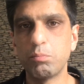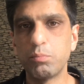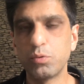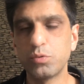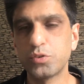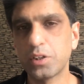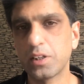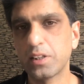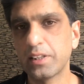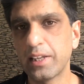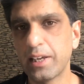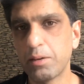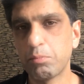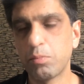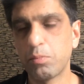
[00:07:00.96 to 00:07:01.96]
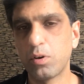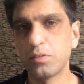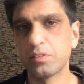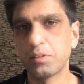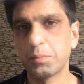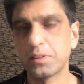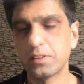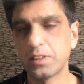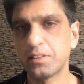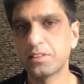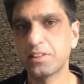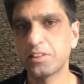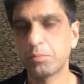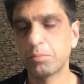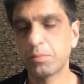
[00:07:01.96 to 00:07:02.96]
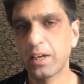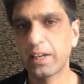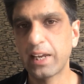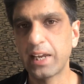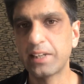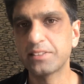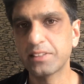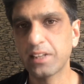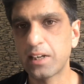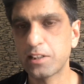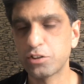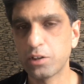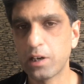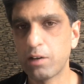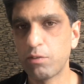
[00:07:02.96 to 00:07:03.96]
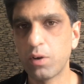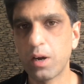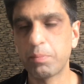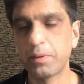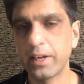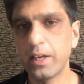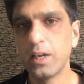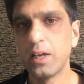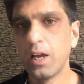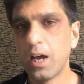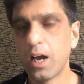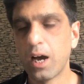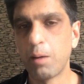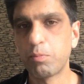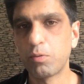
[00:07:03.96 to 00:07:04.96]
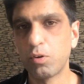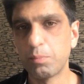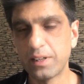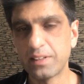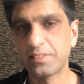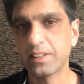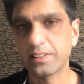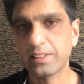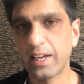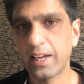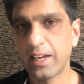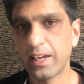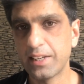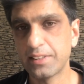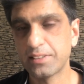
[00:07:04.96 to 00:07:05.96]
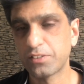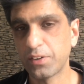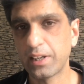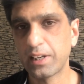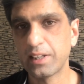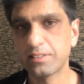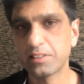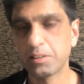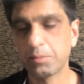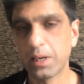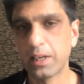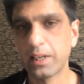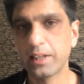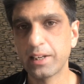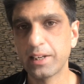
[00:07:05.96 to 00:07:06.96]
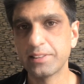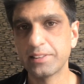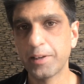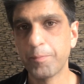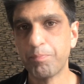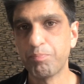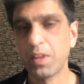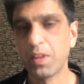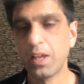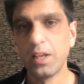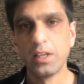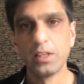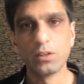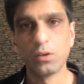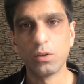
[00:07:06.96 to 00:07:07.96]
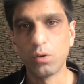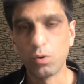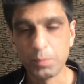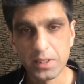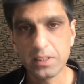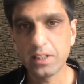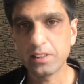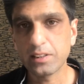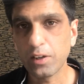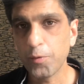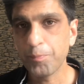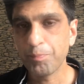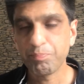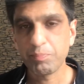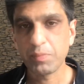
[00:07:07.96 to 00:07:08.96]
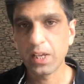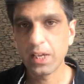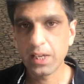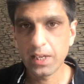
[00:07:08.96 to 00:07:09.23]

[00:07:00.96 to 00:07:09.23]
बूस्ट करती है बहुत ज़बरदस्त किस्म का किक स्टार्ट जो है वो आपके आपको मिल सकता है इस ड्रिंक के इस्तेमाल करने से तो उम्मीद करता हूँ कि